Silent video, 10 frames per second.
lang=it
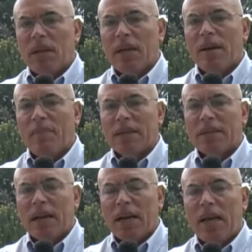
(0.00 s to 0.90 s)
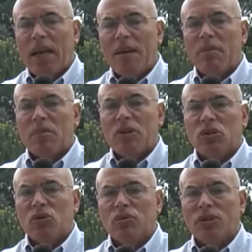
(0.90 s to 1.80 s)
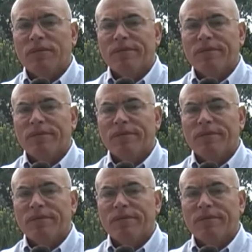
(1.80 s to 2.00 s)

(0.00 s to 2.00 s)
a Marsala ai primi di giugno.